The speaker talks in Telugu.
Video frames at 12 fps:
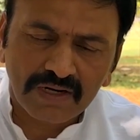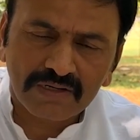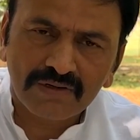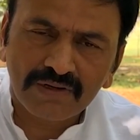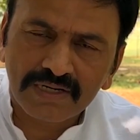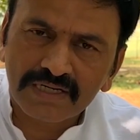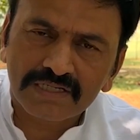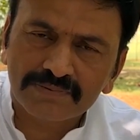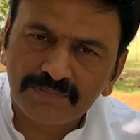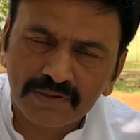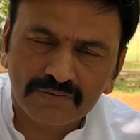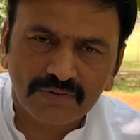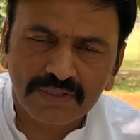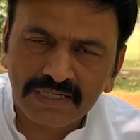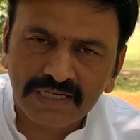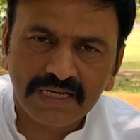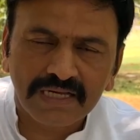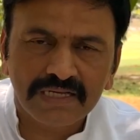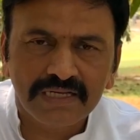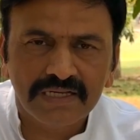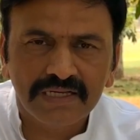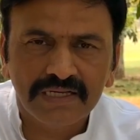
వార్డులో అడ్రస్ పట్టుకోలేరా